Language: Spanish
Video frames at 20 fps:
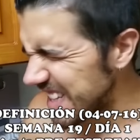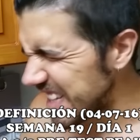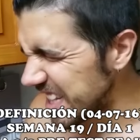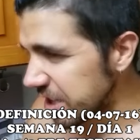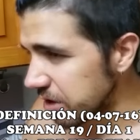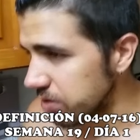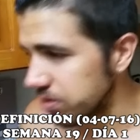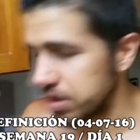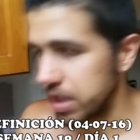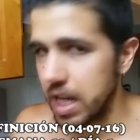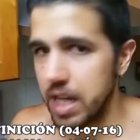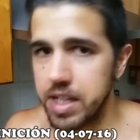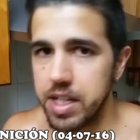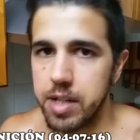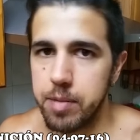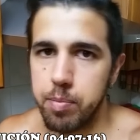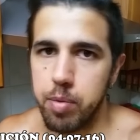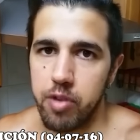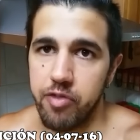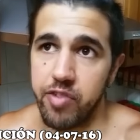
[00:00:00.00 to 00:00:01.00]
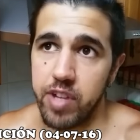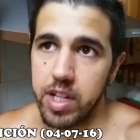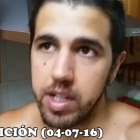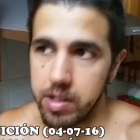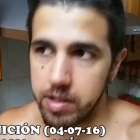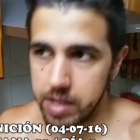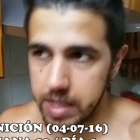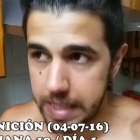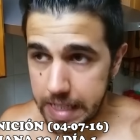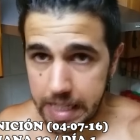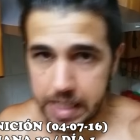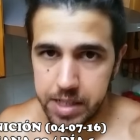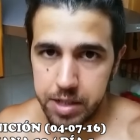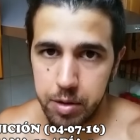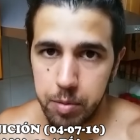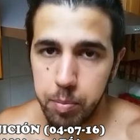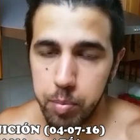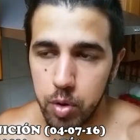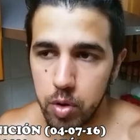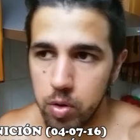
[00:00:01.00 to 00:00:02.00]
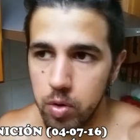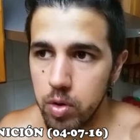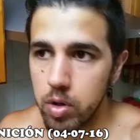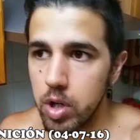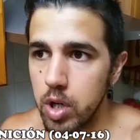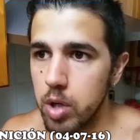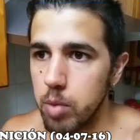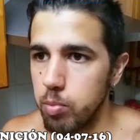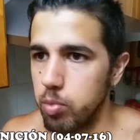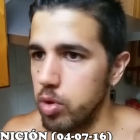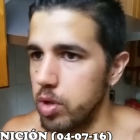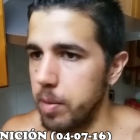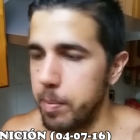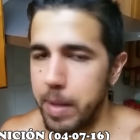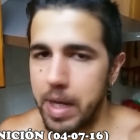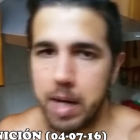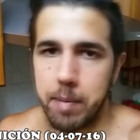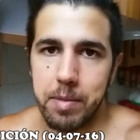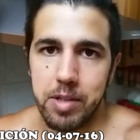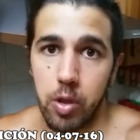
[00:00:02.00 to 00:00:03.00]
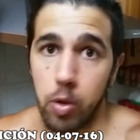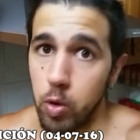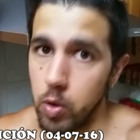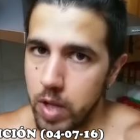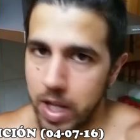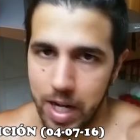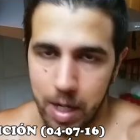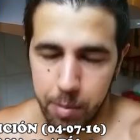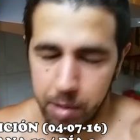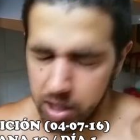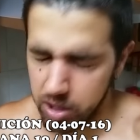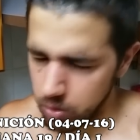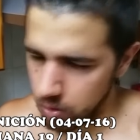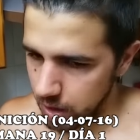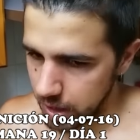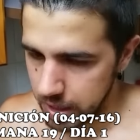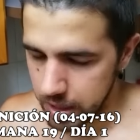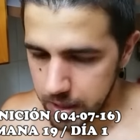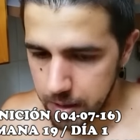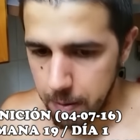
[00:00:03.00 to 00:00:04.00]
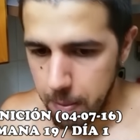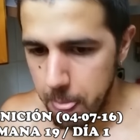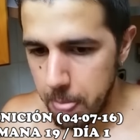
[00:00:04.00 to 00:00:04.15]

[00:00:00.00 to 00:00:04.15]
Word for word: Dios, ayer por fin descansé un poco, pude pegarme todo el día a la Bartola